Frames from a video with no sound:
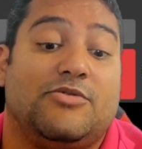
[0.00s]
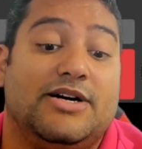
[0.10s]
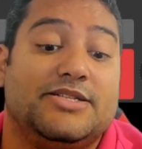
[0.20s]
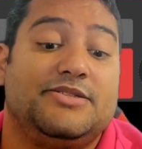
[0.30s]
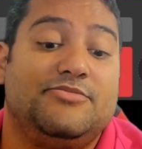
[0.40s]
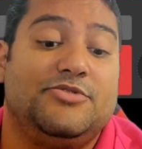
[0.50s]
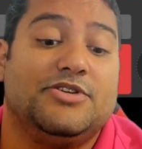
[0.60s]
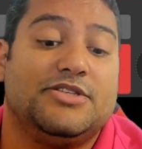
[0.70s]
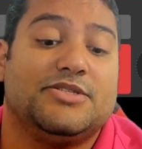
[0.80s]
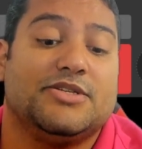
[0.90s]
quase
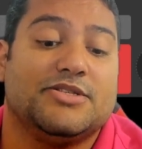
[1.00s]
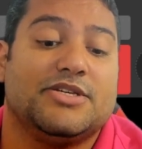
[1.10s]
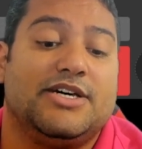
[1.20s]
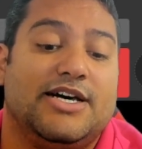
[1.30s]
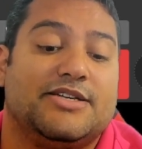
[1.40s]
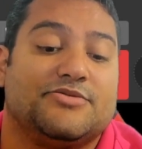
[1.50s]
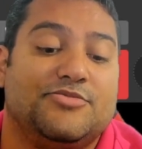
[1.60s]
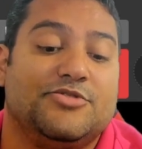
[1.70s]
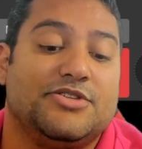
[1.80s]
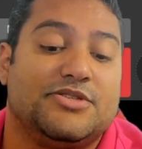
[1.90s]
1.800 reais,
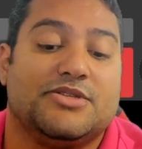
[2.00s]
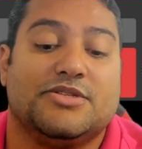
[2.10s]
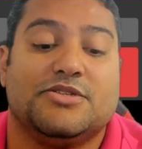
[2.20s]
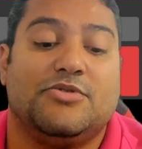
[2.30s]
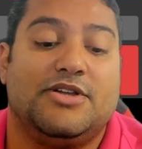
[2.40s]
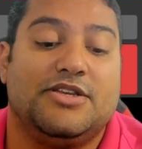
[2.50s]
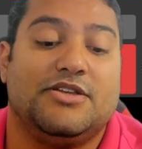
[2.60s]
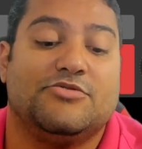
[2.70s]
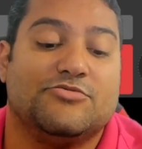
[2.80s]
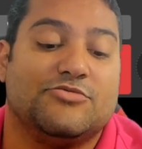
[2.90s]

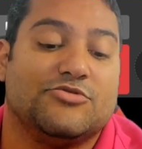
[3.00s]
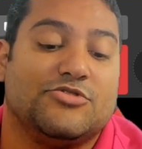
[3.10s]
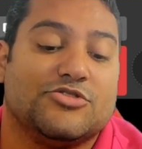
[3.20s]
1.841 com o